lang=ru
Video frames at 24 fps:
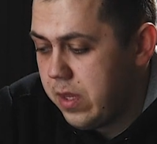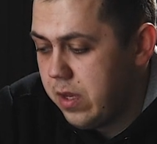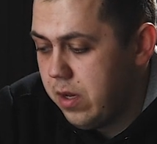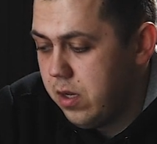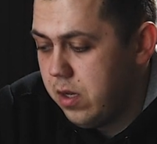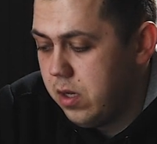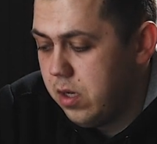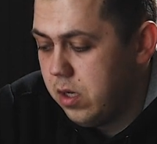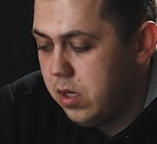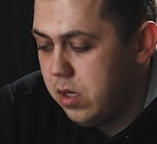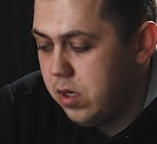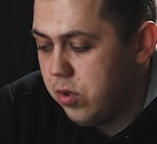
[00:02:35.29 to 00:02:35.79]

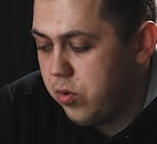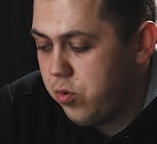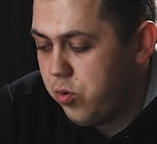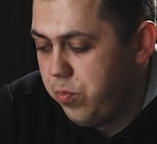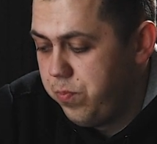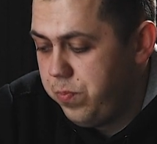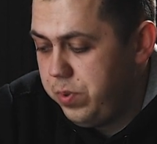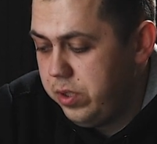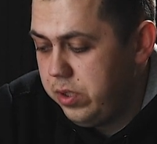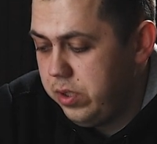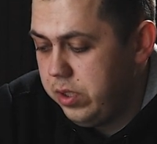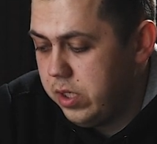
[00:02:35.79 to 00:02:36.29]
Э,
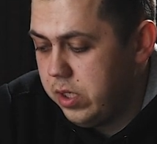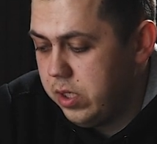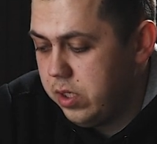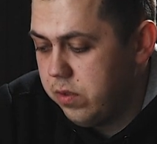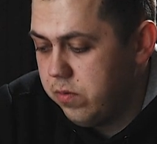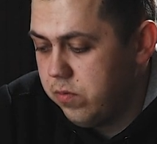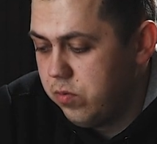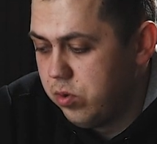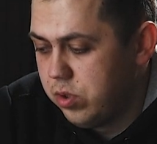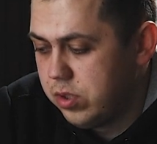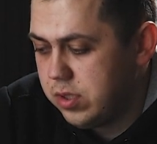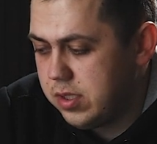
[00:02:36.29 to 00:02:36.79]
купил я
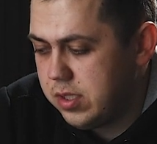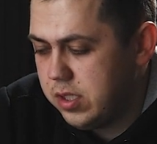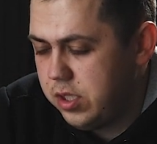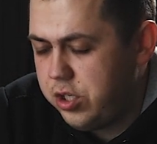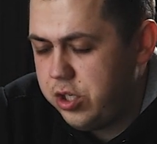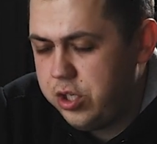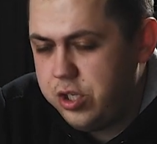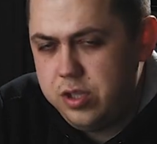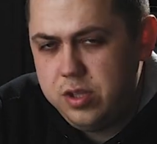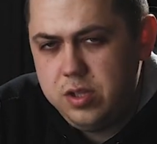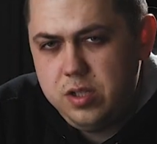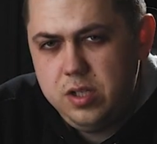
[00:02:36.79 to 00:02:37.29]
его за
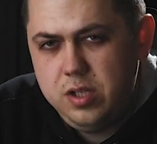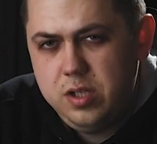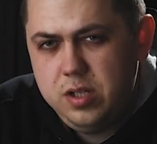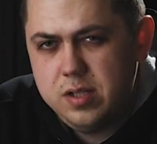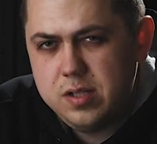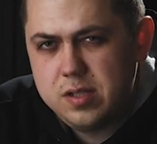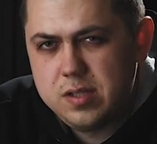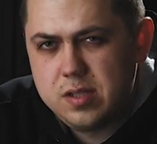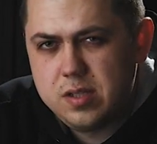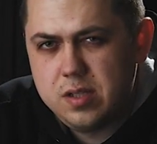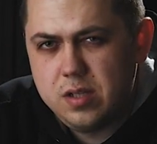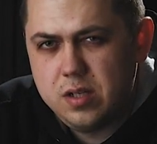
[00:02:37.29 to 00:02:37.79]

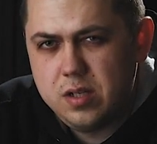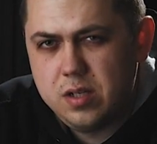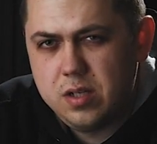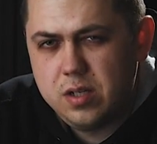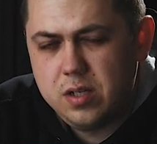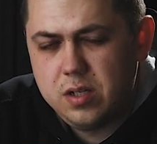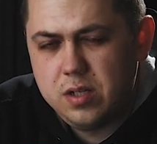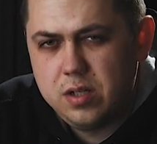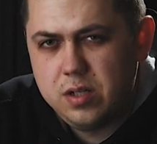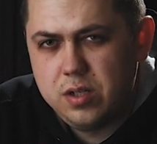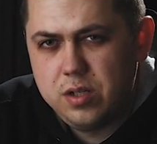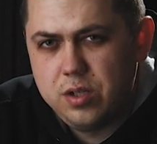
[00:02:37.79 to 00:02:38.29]

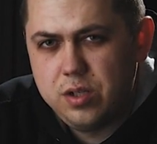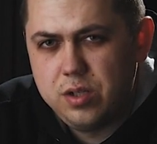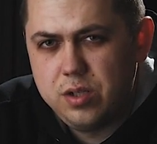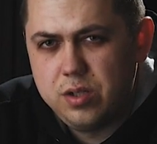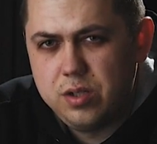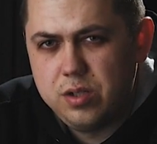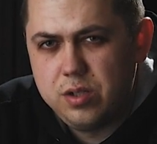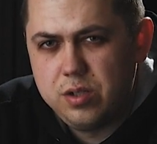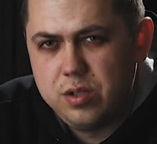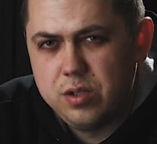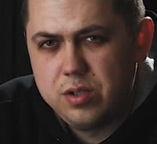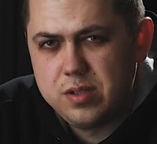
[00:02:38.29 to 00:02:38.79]

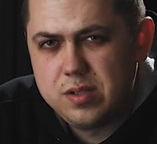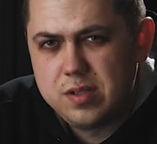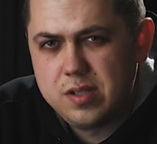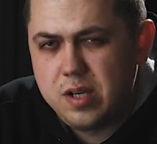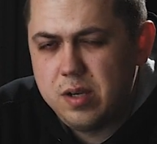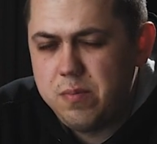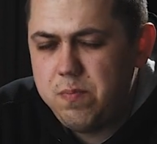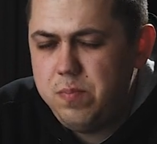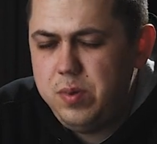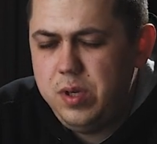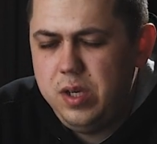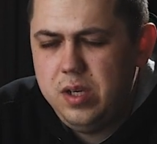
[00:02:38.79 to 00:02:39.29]
400 э, с
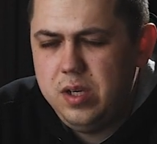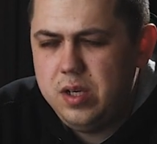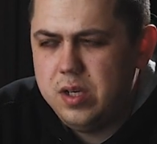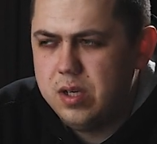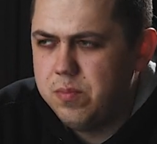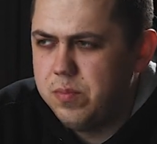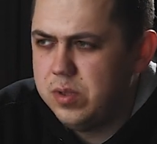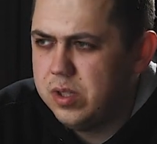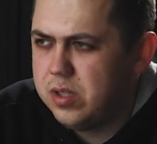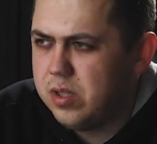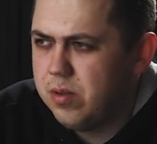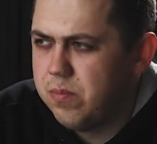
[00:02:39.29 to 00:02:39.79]

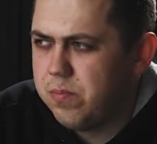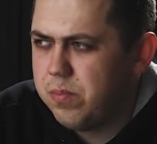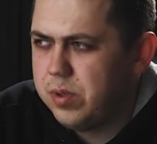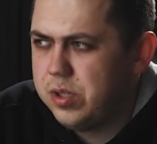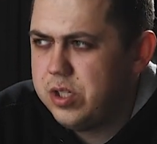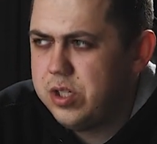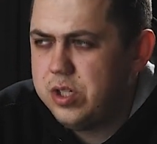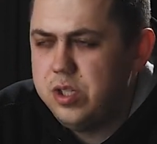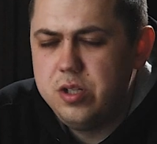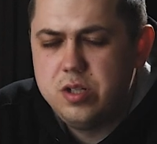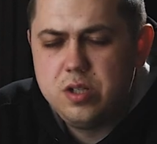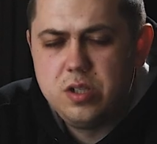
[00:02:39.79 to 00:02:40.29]
копейками, там
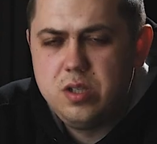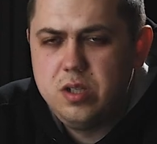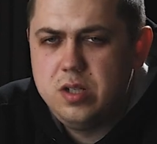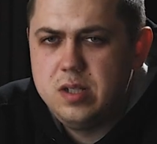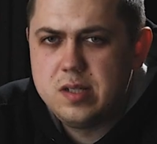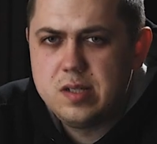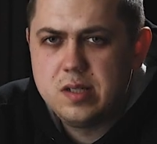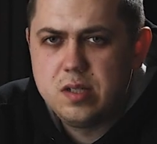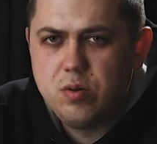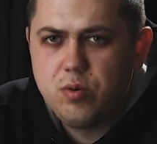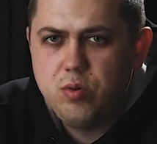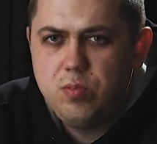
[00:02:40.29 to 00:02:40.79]
почти
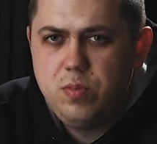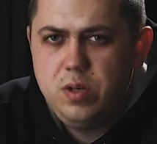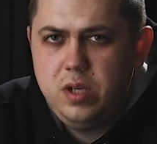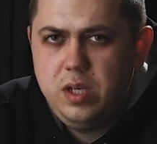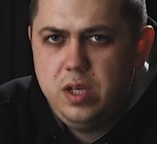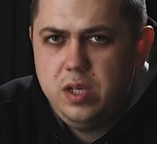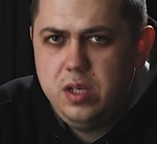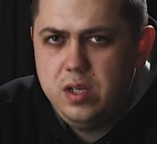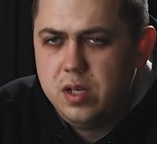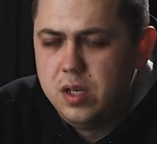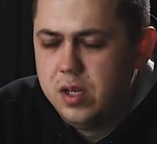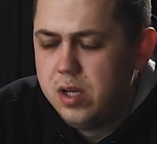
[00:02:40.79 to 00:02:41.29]
400
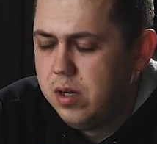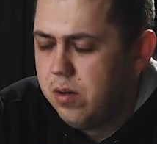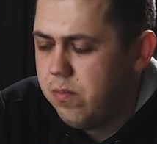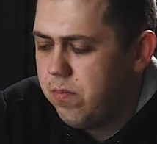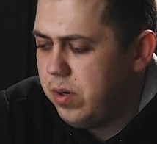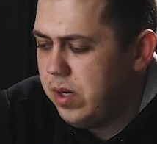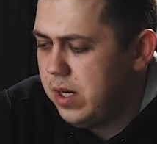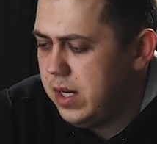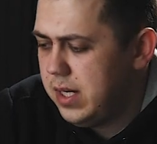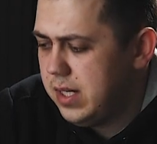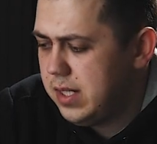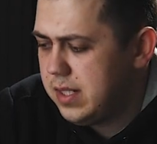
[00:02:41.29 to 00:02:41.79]
рублей,
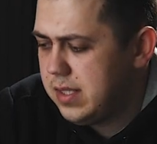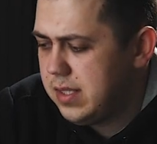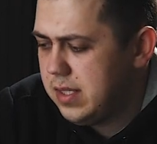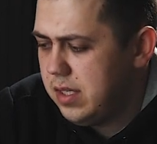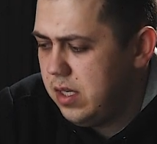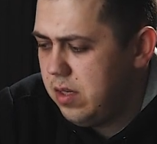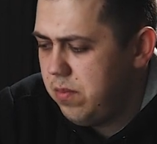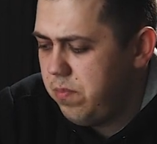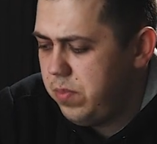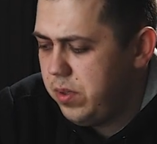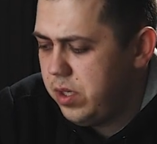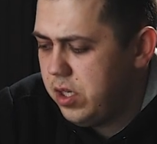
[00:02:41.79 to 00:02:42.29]
по
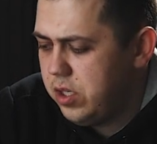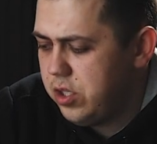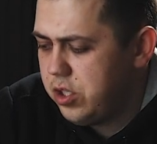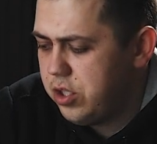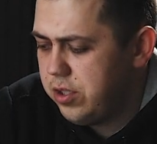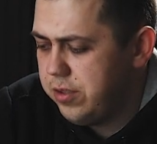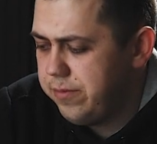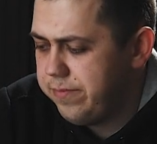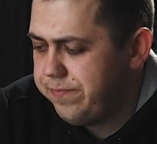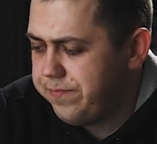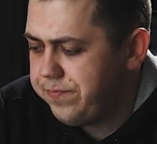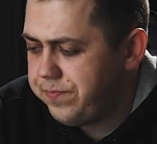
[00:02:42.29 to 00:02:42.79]
акции опять
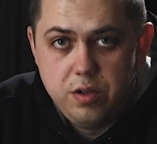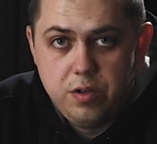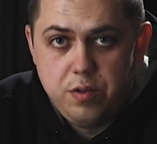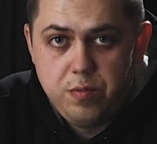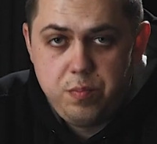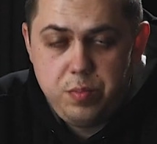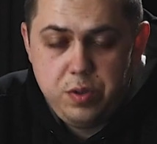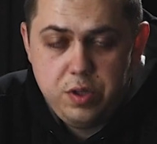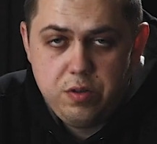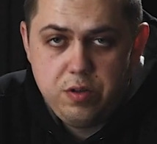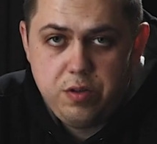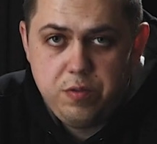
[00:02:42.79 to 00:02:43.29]
же.
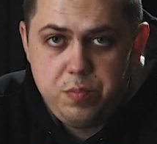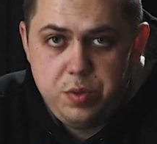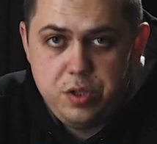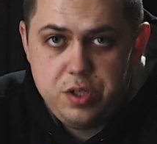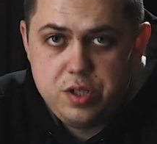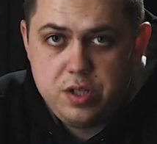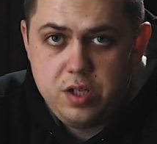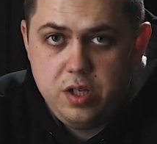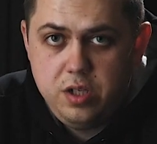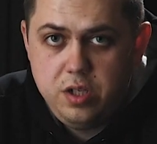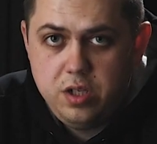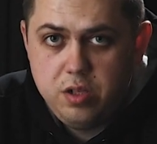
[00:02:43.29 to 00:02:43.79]
Первое
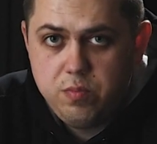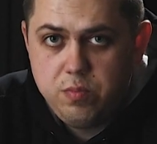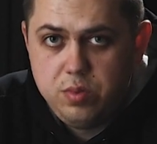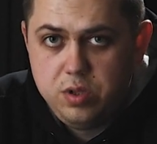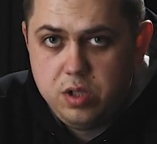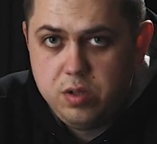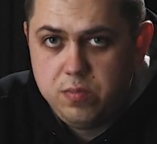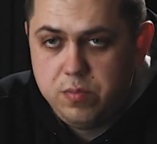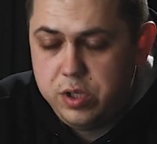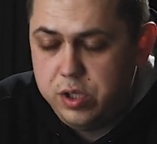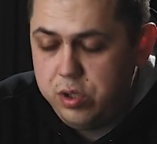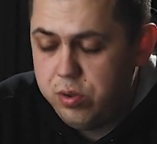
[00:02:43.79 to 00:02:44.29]
впечатление
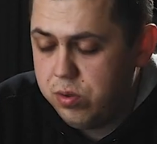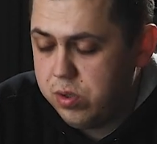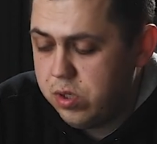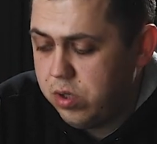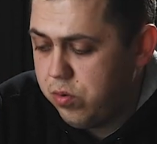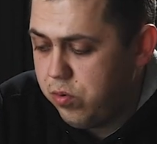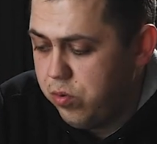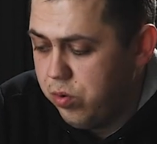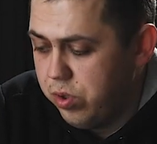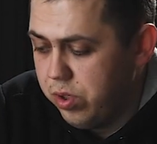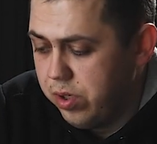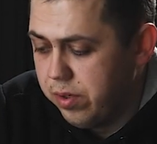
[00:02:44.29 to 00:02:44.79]
было мое
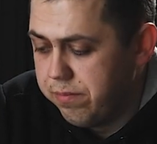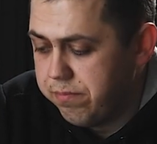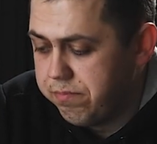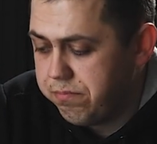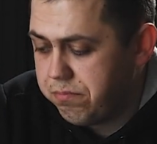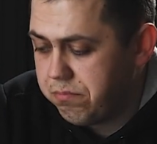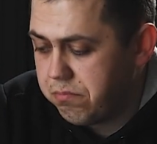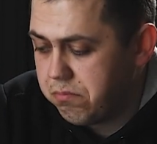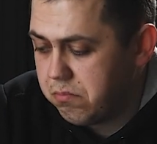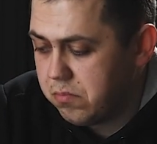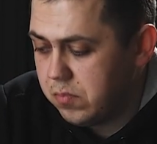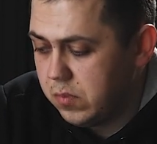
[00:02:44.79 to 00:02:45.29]
какое?
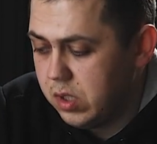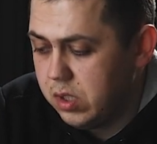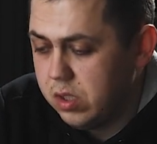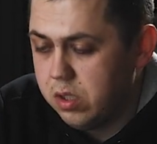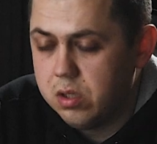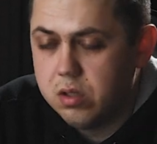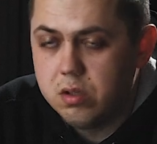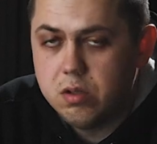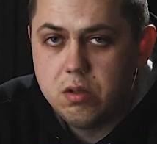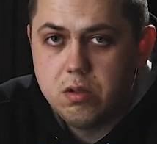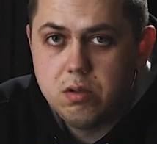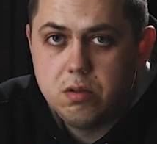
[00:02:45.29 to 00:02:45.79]

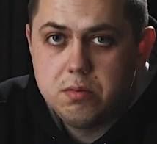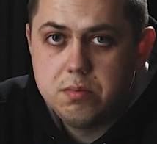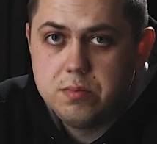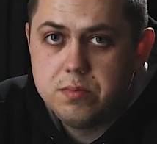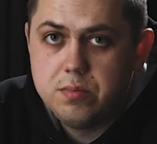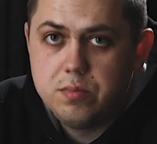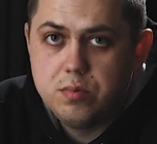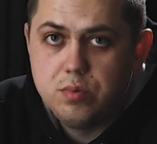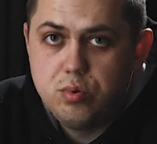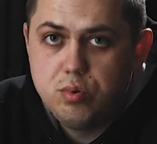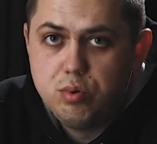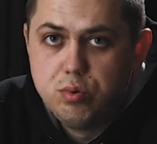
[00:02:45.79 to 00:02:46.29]

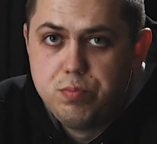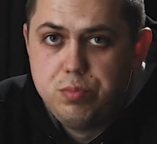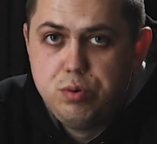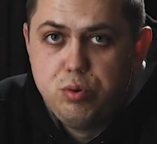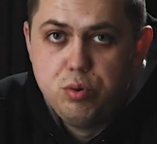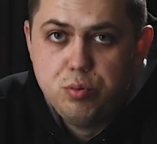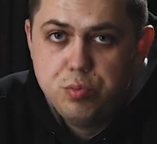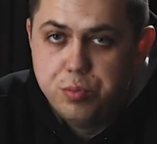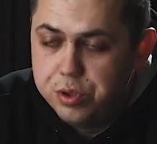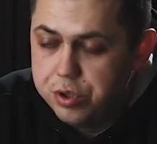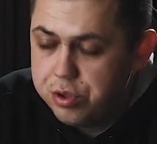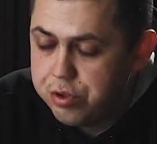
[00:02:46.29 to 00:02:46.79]

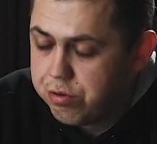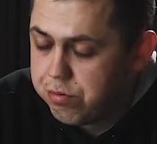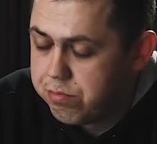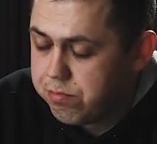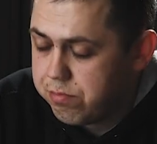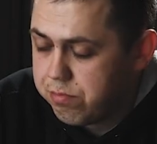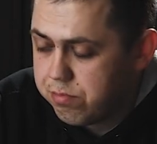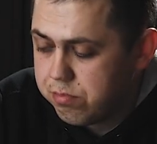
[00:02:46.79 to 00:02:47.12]
Дуб-дубыч.